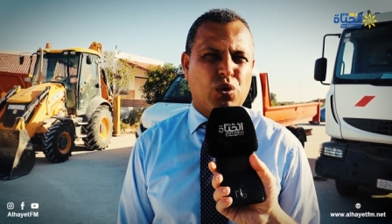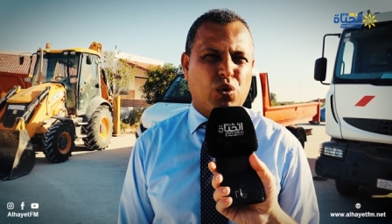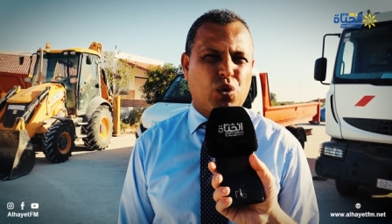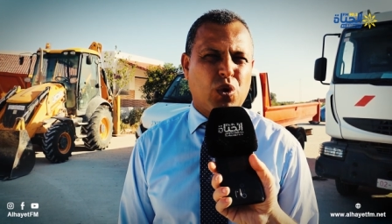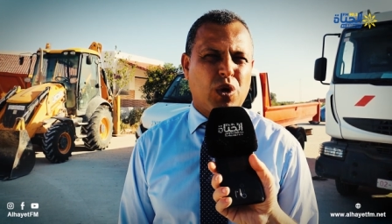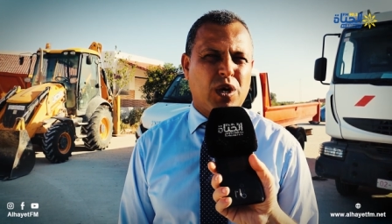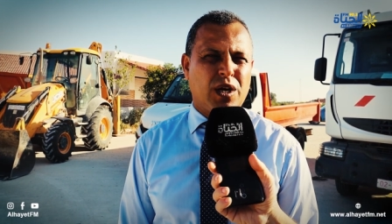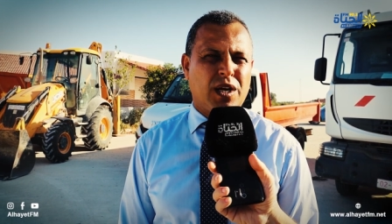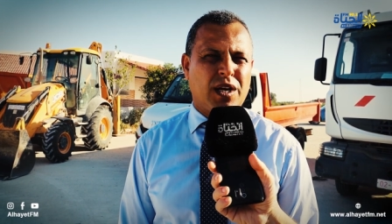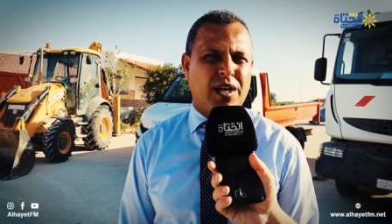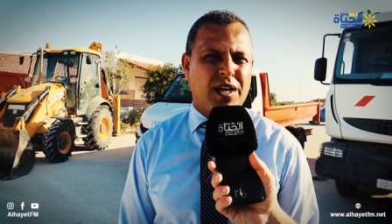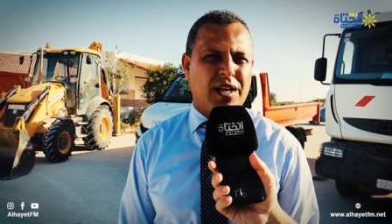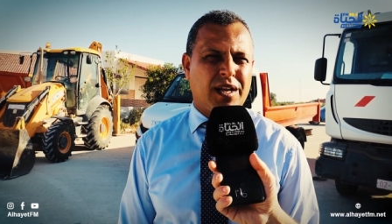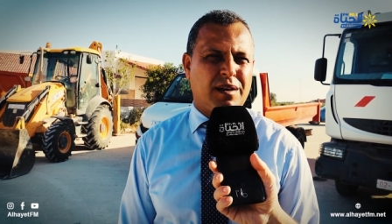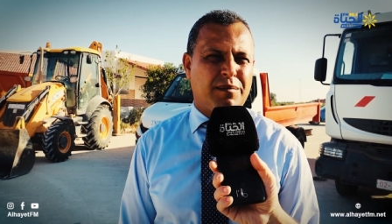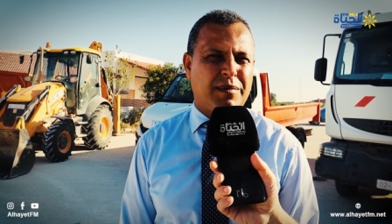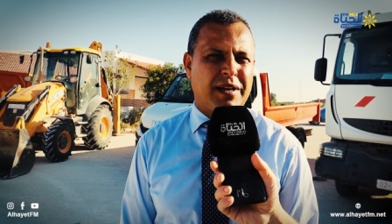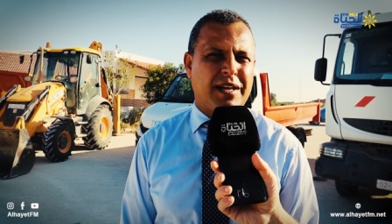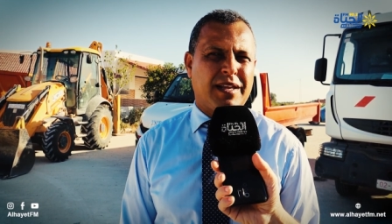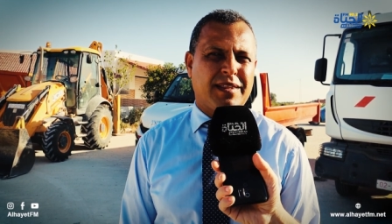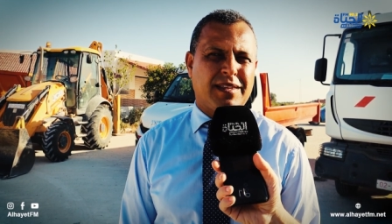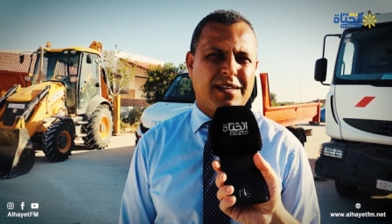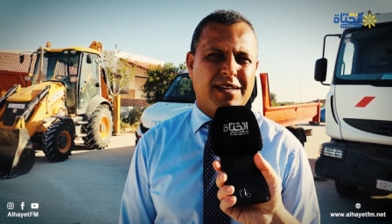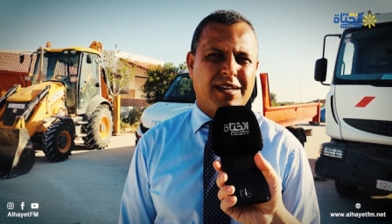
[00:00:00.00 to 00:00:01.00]
لكل
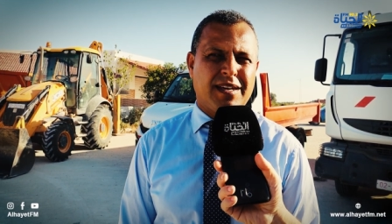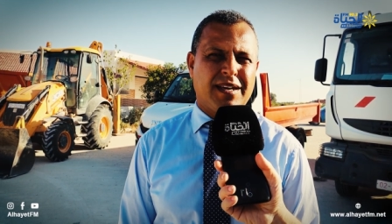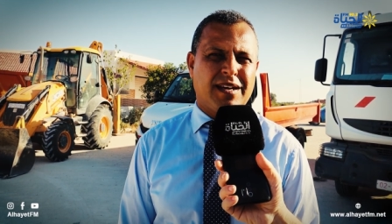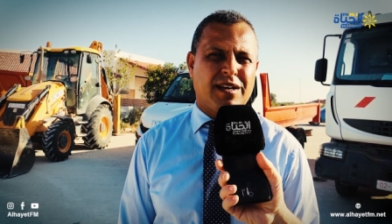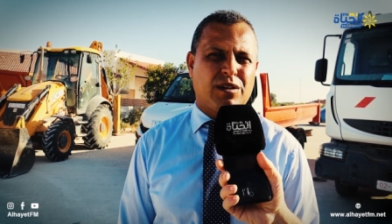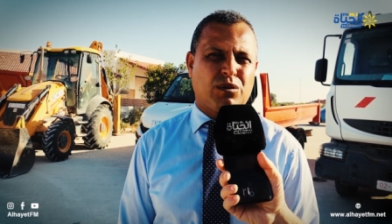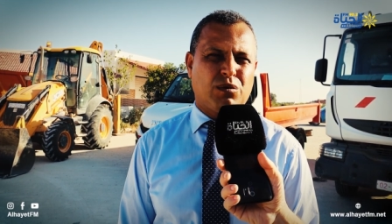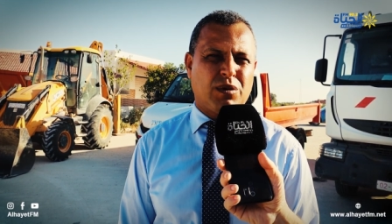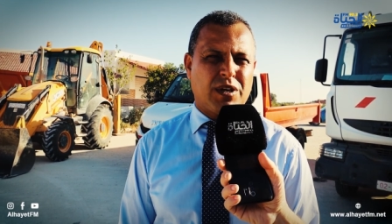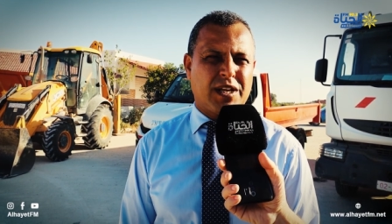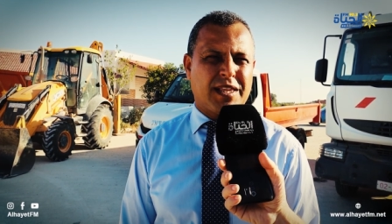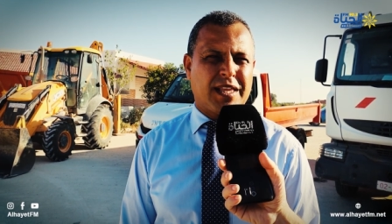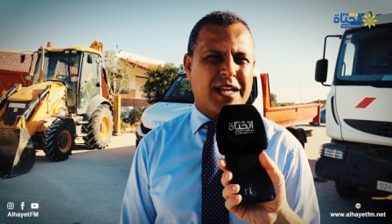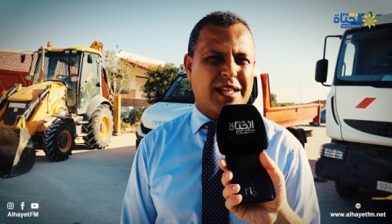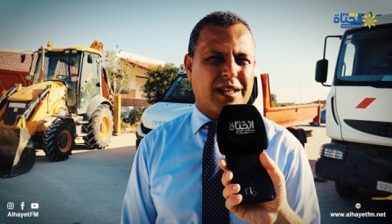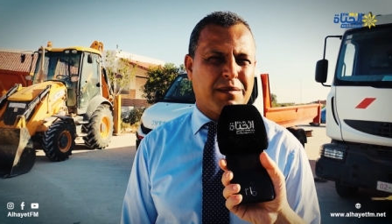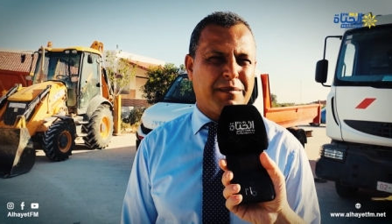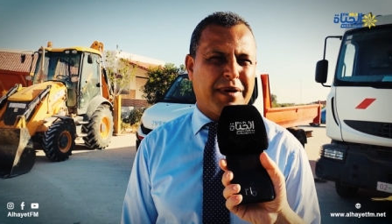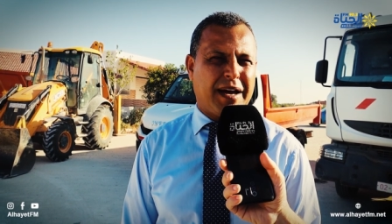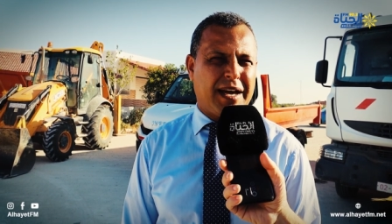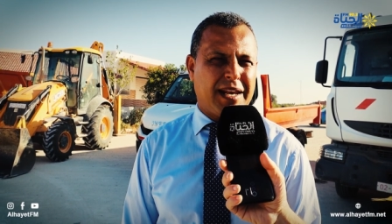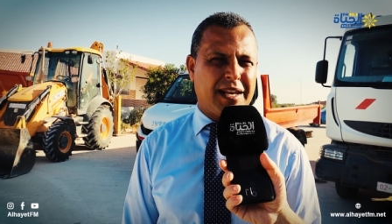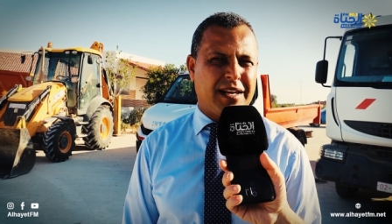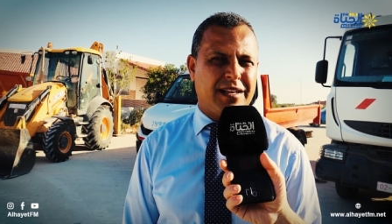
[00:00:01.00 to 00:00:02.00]
البلديات
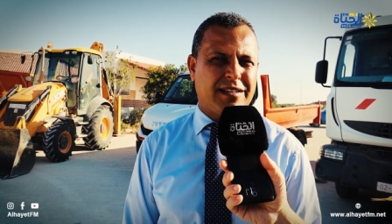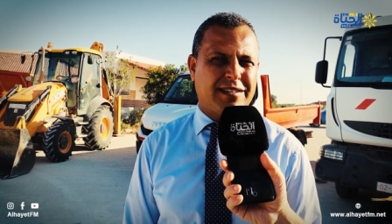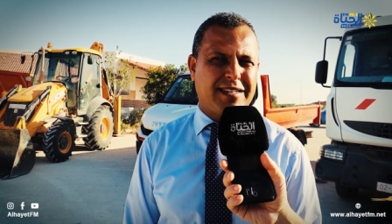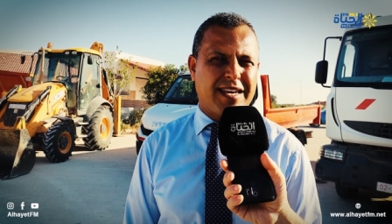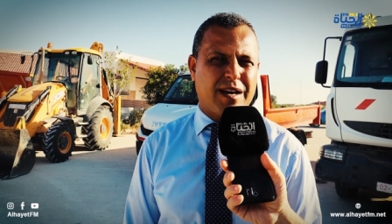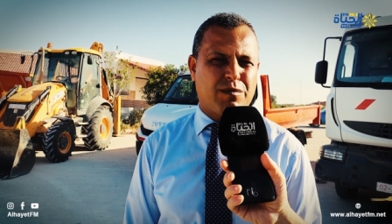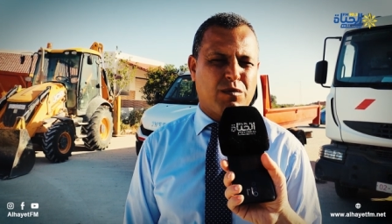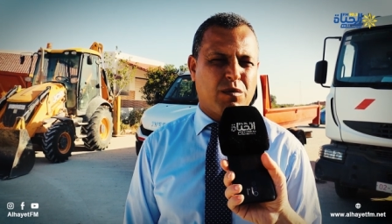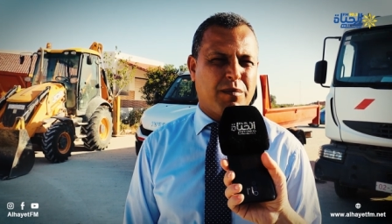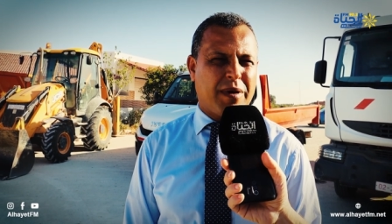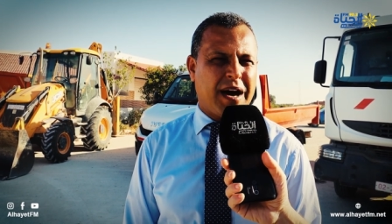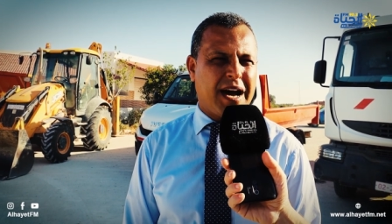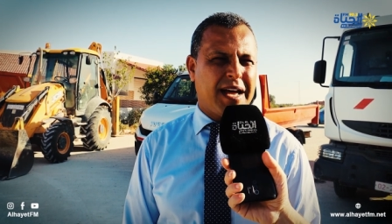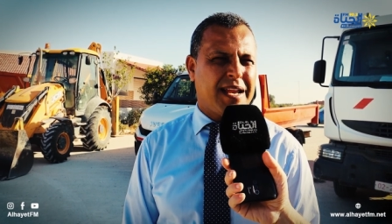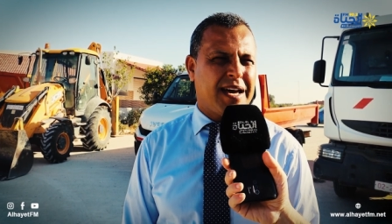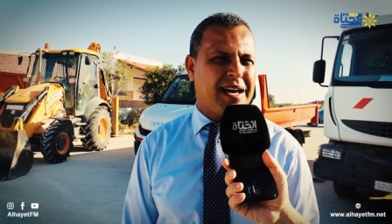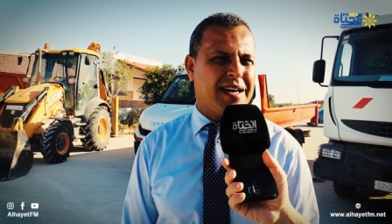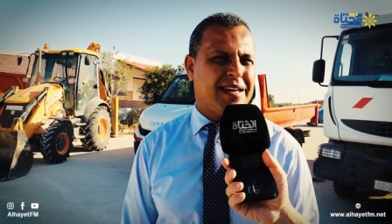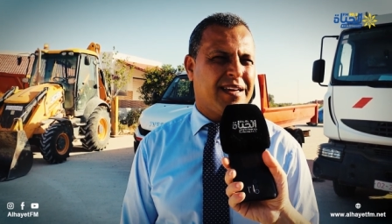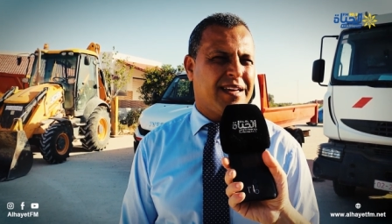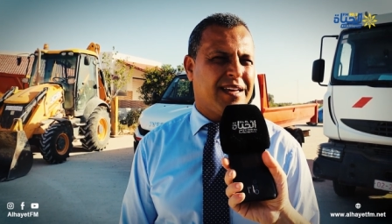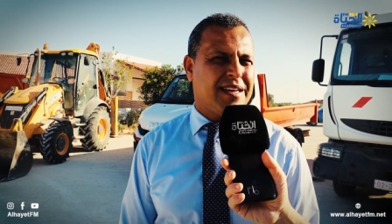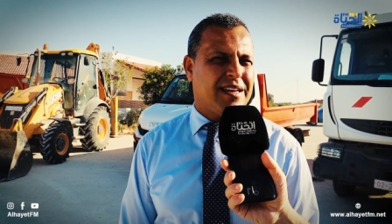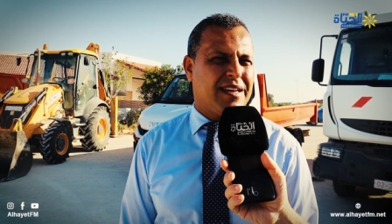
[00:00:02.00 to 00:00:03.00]
والادارات المحليه اللي ساهموا
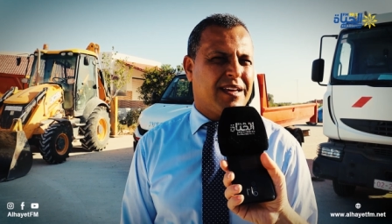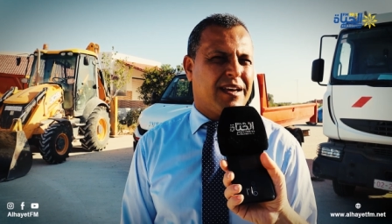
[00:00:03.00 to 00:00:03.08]
معنا